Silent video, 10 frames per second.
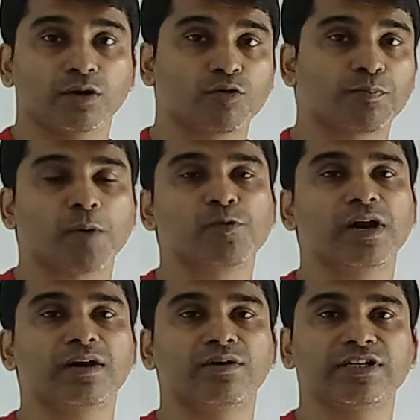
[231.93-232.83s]
খুব
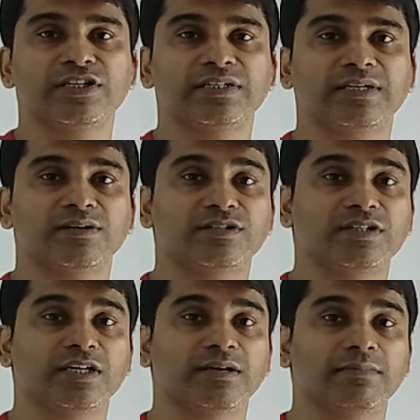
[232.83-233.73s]
পপুলার রয়েছে সেটা
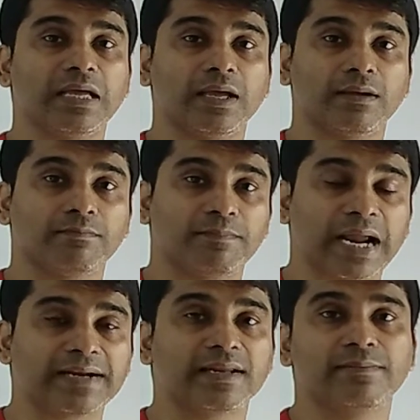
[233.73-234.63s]
হচ্ছে
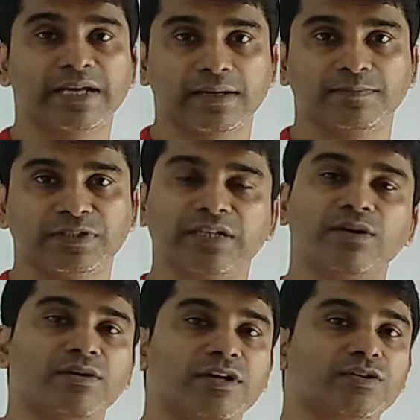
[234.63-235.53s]
ব্রাইডাল মেকআপ সেই
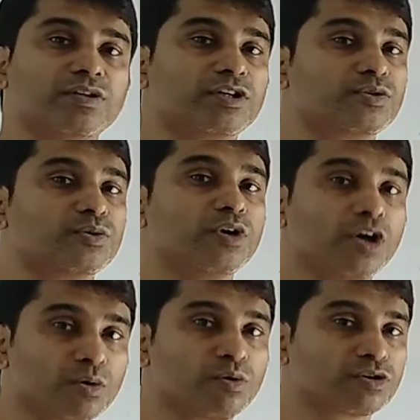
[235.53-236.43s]
ধরনের যদি কিছু
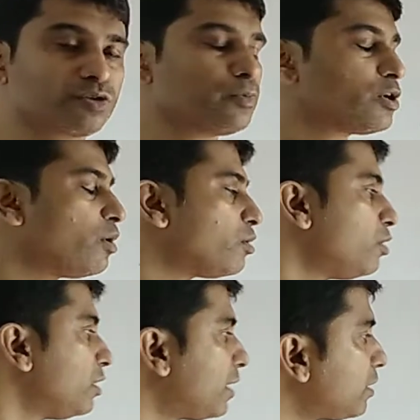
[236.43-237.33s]
কোর্স তুমি করো
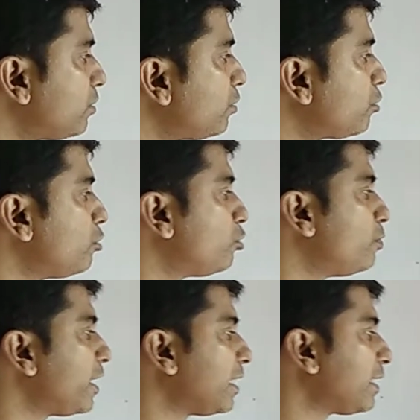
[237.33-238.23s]
তার জন্য কিন্তু
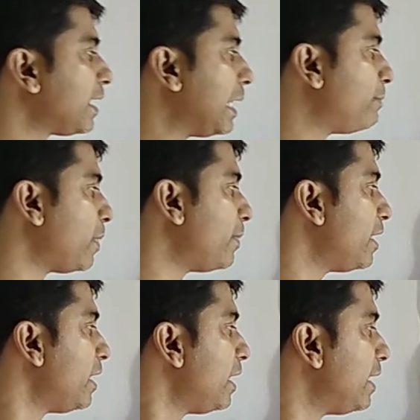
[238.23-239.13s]
তুমি এখান থেকে হেল্প পাবে
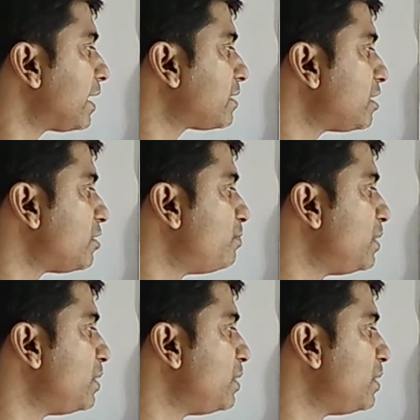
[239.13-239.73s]
নেক্সট আসছি